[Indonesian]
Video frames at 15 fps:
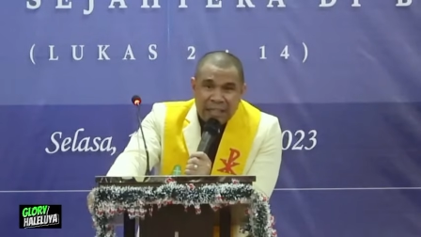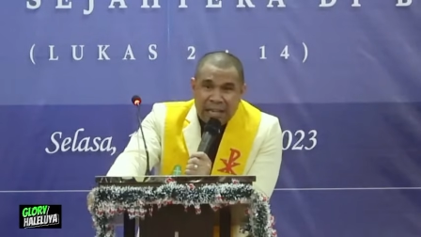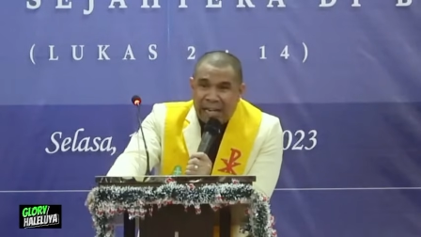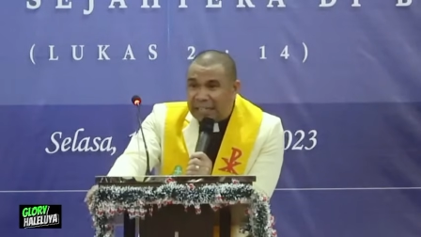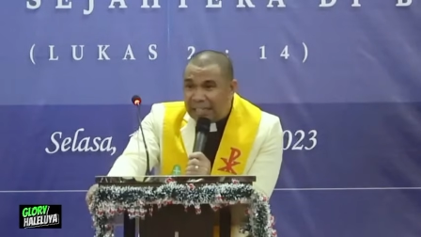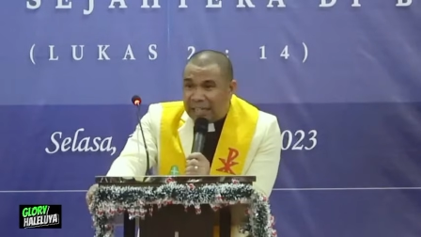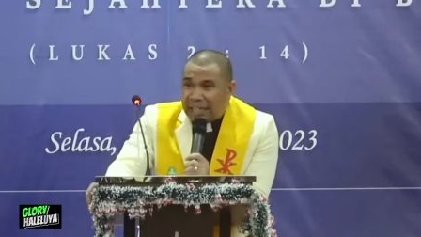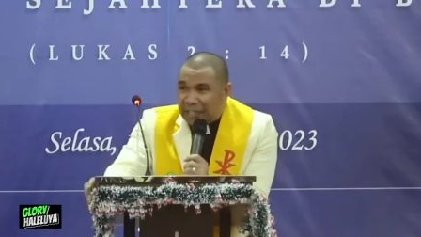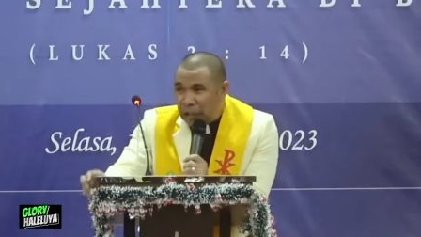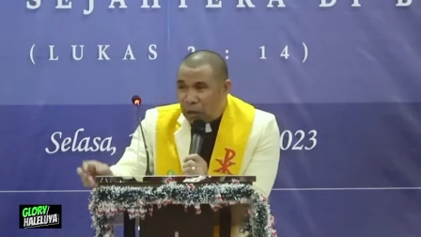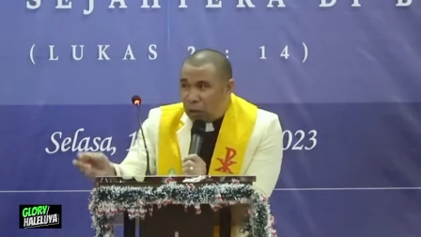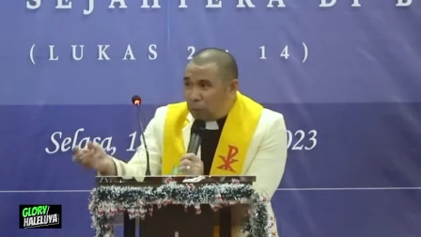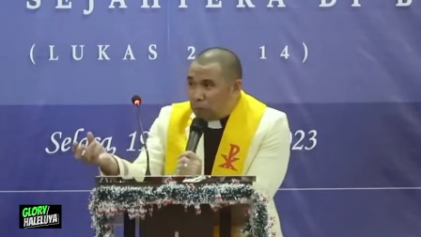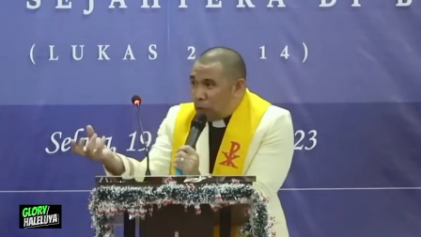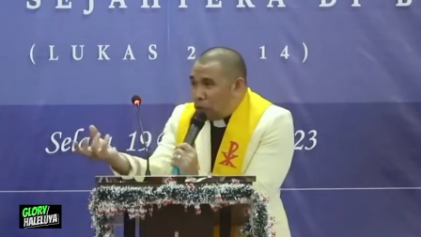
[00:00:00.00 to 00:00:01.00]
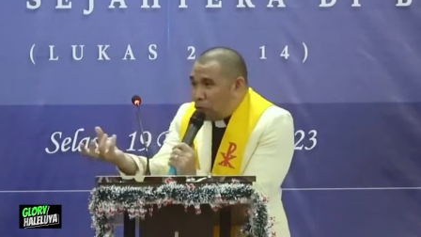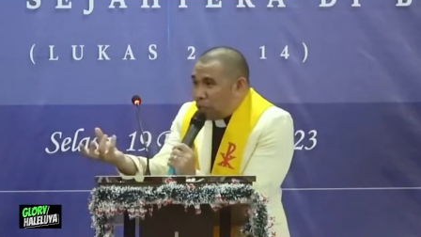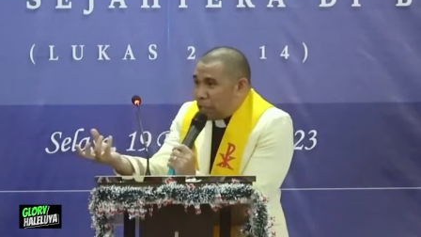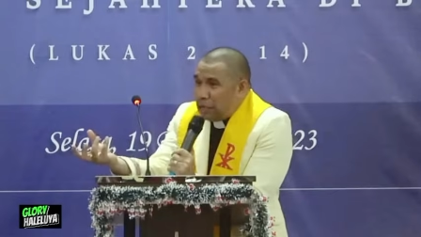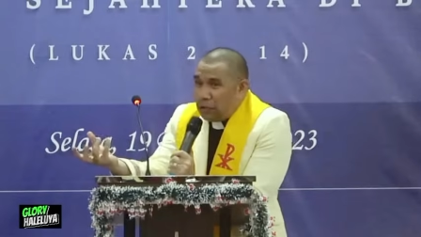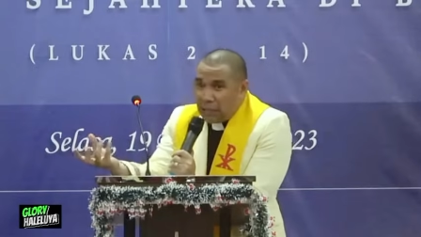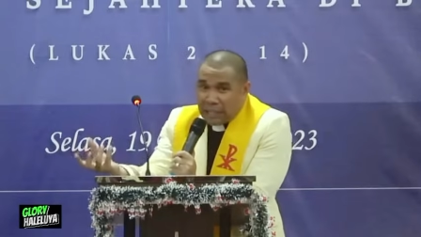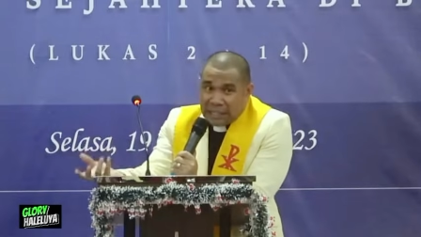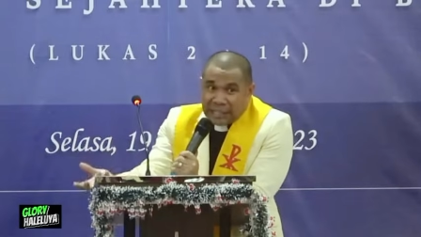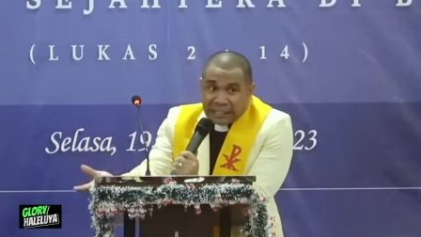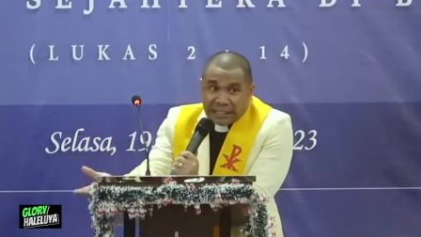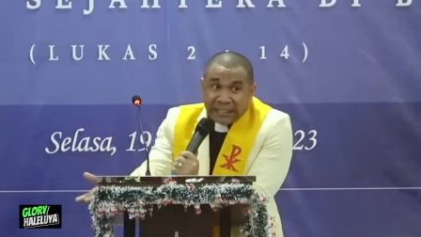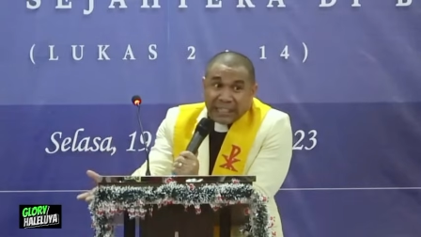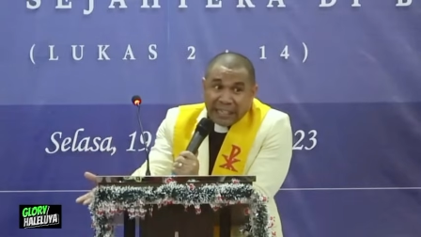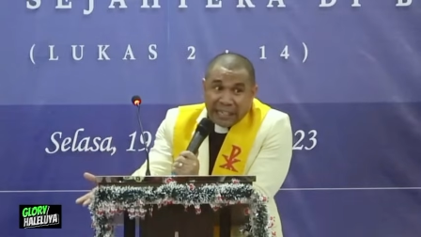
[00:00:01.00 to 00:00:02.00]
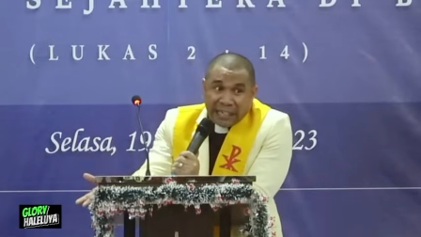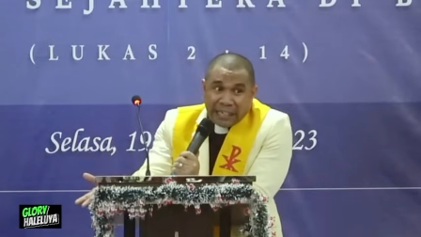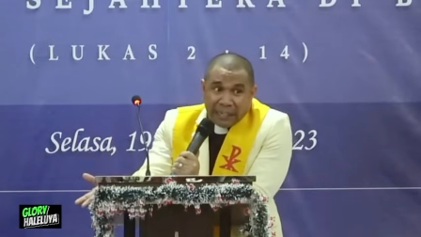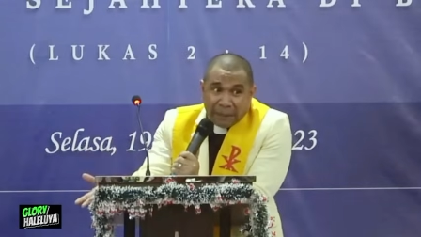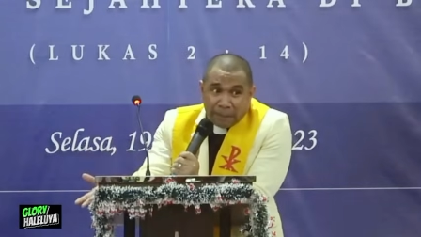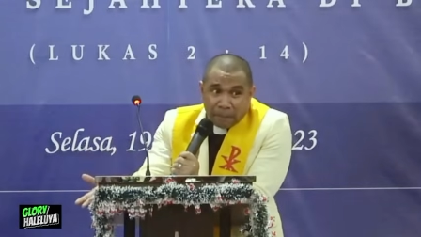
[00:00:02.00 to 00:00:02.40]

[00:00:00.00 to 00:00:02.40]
adalah kelompok orang-orang kecil